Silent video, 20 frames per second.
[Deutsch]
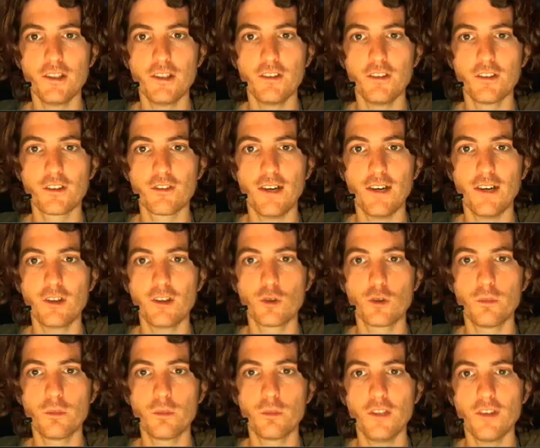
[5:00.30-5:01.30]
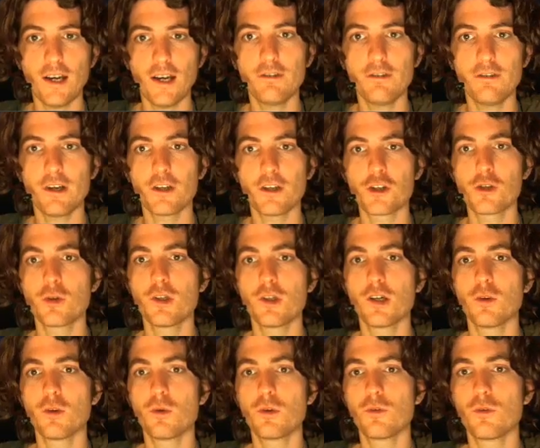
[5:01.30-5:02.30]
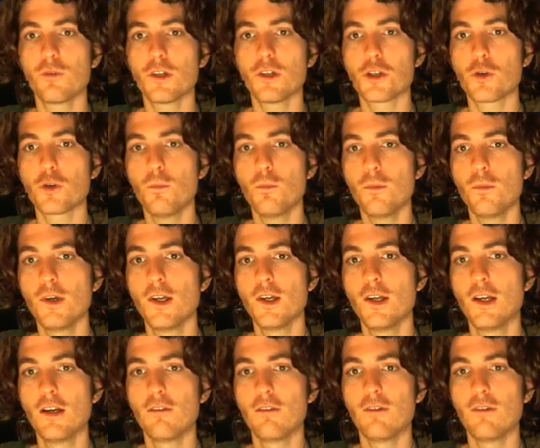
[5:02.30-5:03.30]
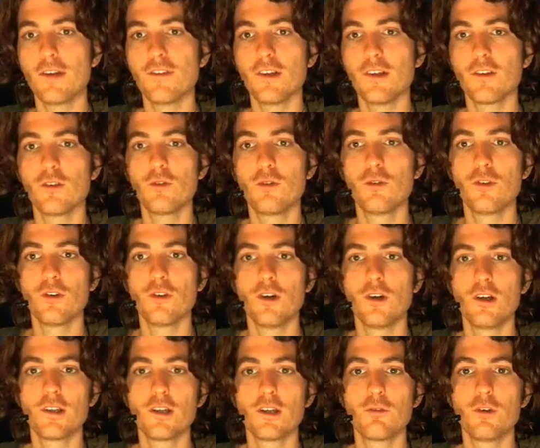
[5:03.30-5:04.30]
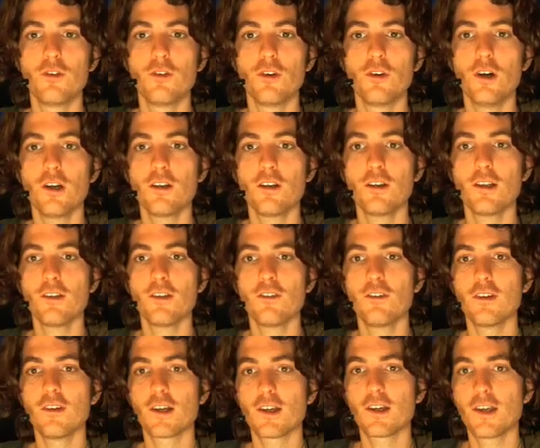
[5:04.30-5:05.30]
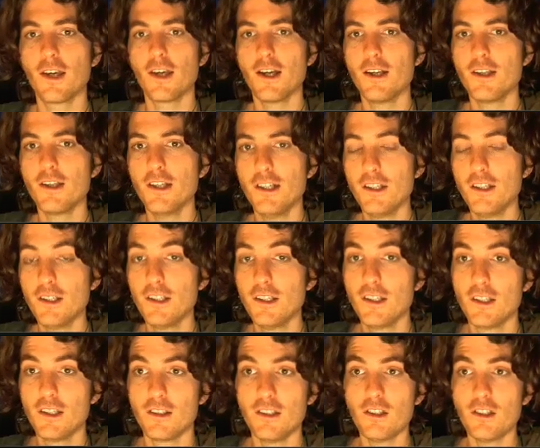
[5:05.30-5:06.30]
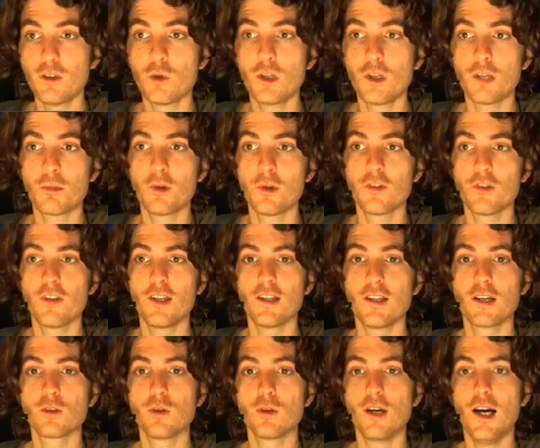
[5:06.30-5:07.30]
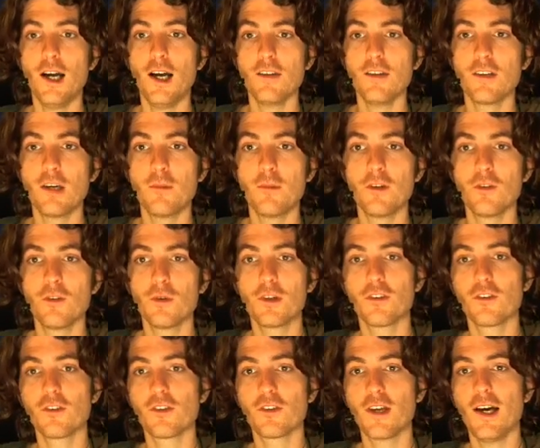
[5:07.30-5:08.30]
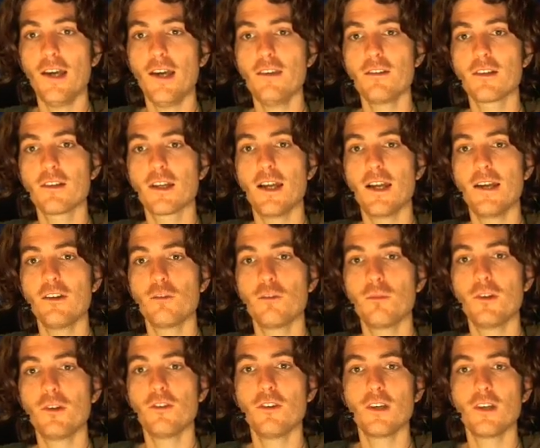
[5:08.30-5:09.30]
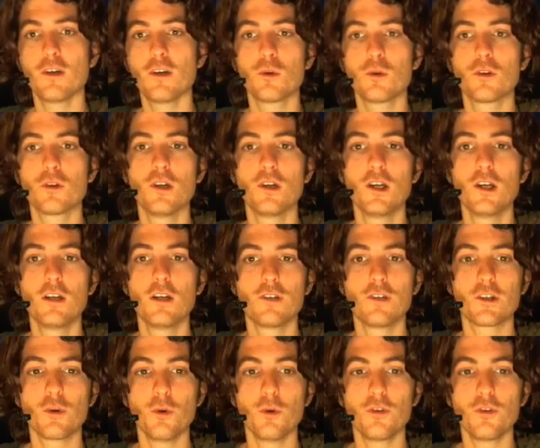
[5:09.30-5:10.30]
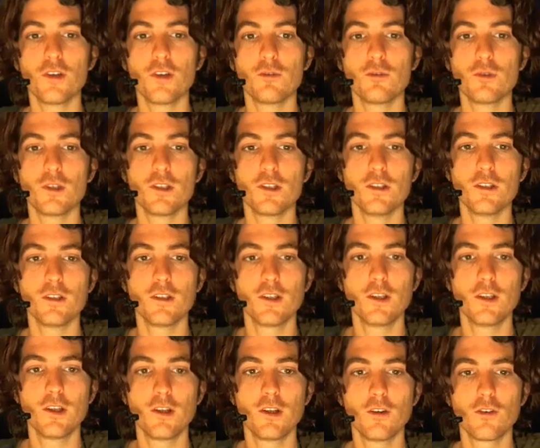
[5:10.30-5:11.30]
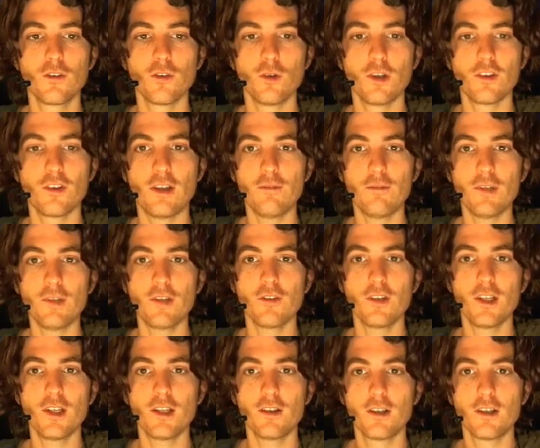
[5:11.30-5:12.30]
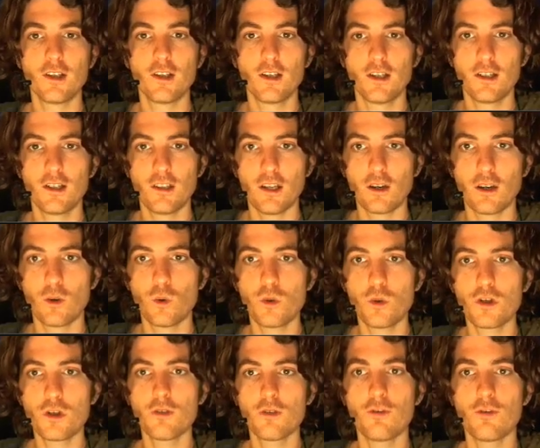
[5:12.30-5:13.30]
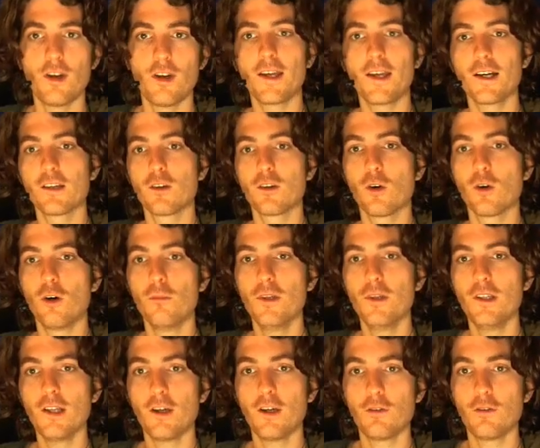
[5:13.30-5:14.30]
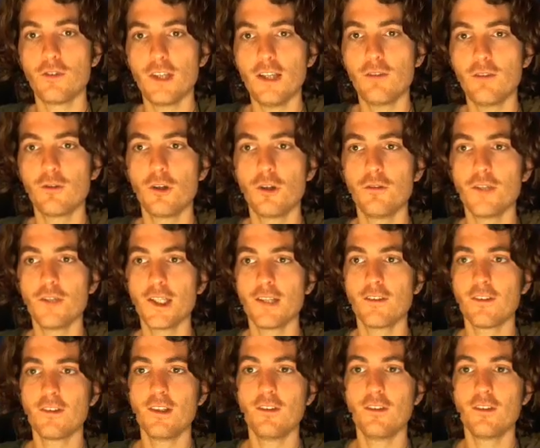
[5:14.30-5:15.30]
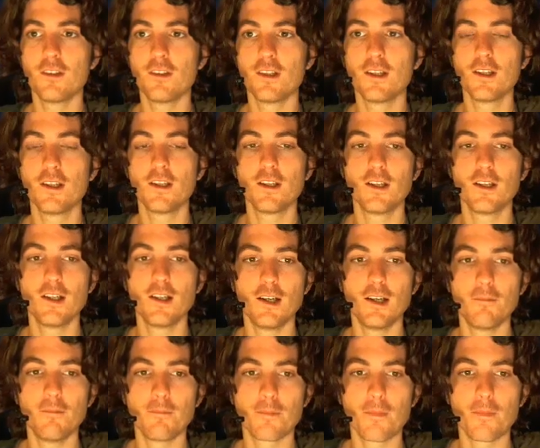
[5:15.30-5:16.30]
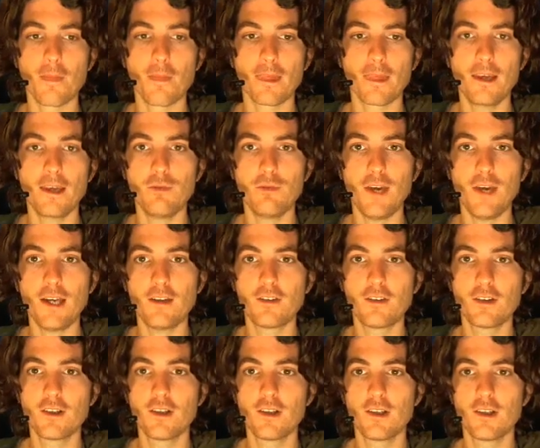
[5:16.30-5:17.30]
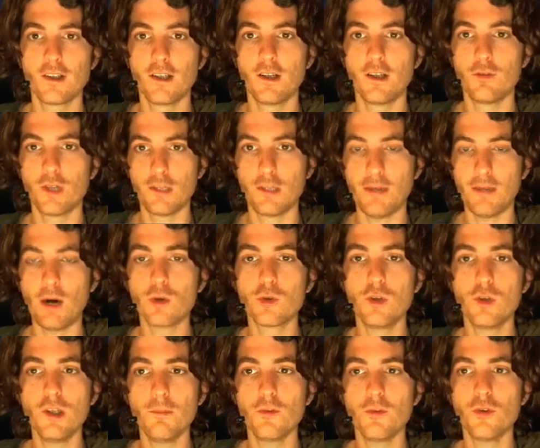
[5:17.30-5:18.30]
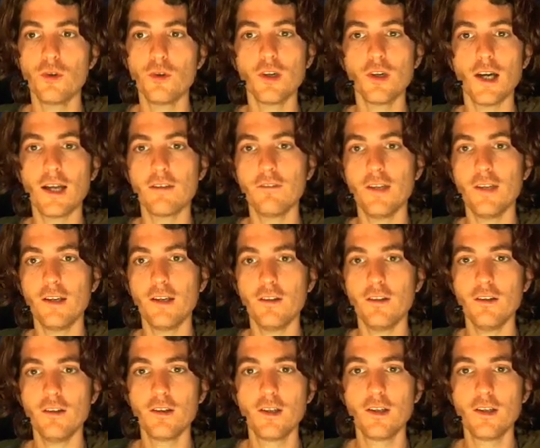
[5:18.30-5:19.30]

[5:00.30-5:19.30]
diese zweite Kopie ist einfach ein Stück nach unten verschoben, was dazu so, dafür sorgt, dass dieser Kerl hier nicht 100% akkurat, aber so, dass es reicht, ein kleines bisschen nach unten vergrößert wurde. So, jetzt haben wir also den nach unten verlängerten Robin, auf den wollen wir jetzt diesen ähm, Effekt äh, von dem Auto-Lip-Sync anwenden.